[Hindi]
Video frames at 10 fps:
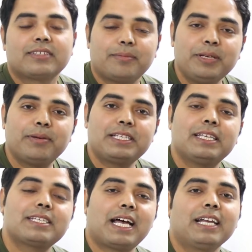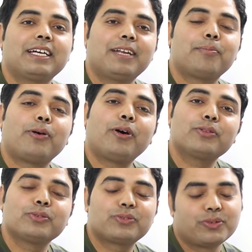सभी बच्चे जानकर
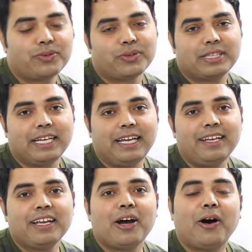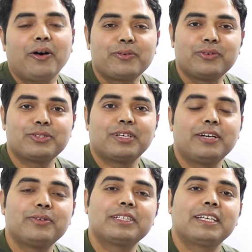बहुत उत्सुक होते हैं और वो जो है
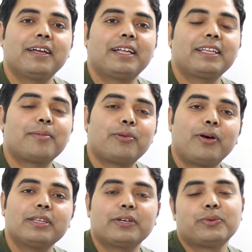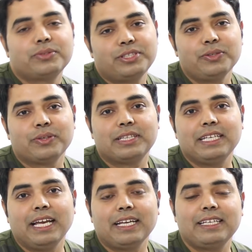उनके अंदर बहुत खुशी होती
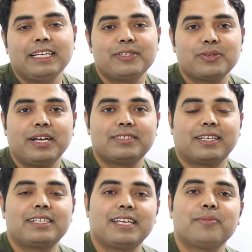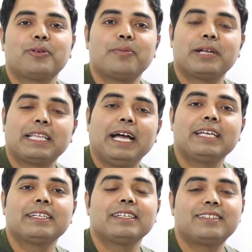है कि ये जो है सर जी हमको बताए
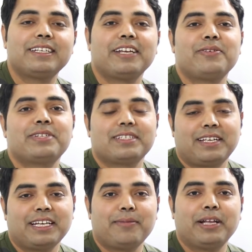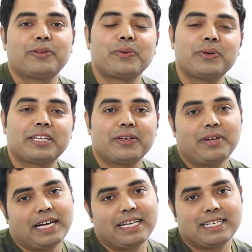कि किसी रेलवे स्टेशन के बाद रोड क्यों
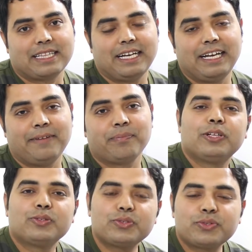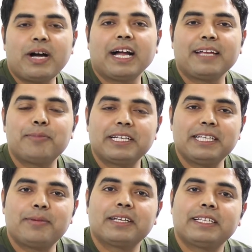लगाया जाता है दोस्तों आगे
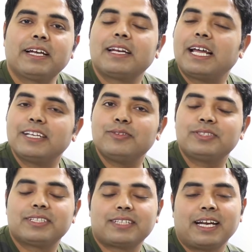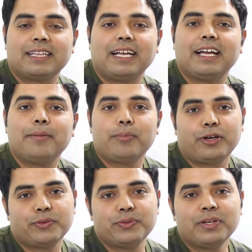बढ़ते बढ़ते अगला रेलवे स्टेशन आता है
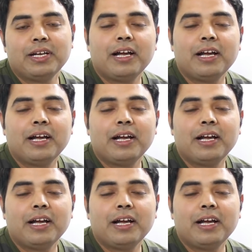मऊ